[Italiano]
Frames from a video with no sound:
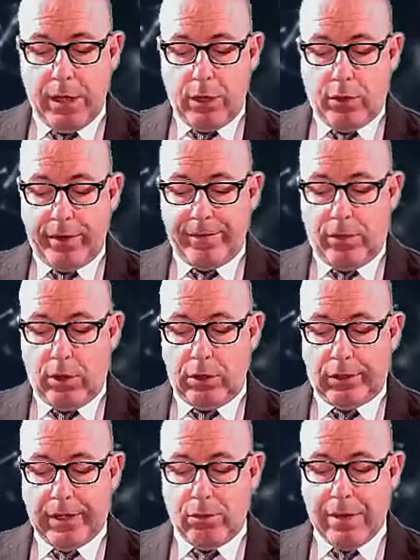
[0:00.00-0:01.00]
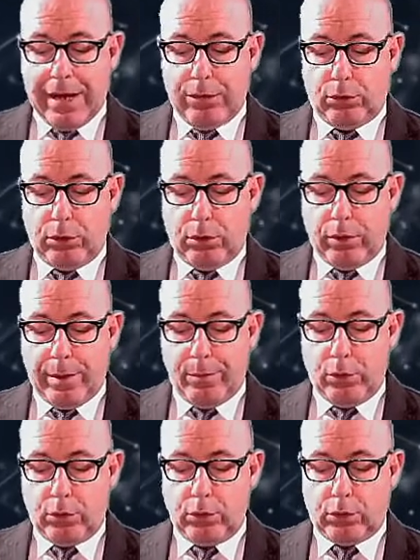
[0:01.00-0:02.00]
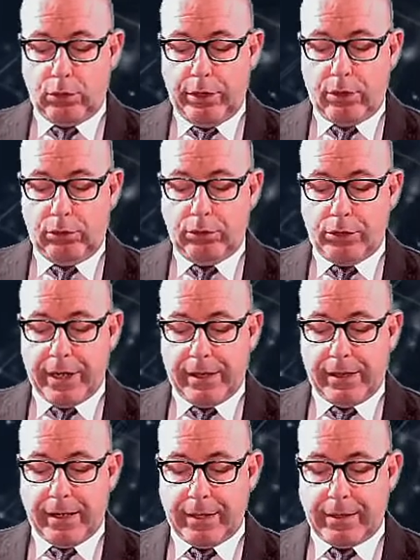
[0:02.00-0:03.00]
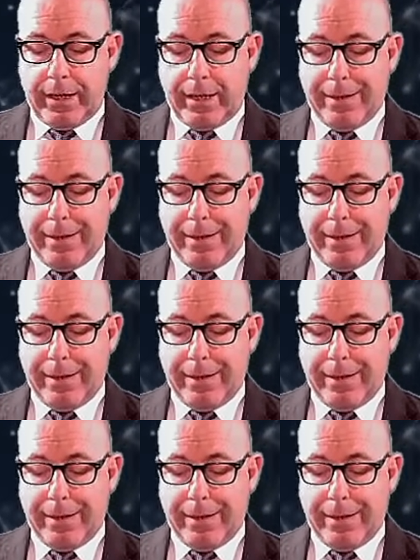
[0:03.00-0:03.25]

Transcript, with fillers: Coinvolta un'auto con a bordo solo il conducente che si è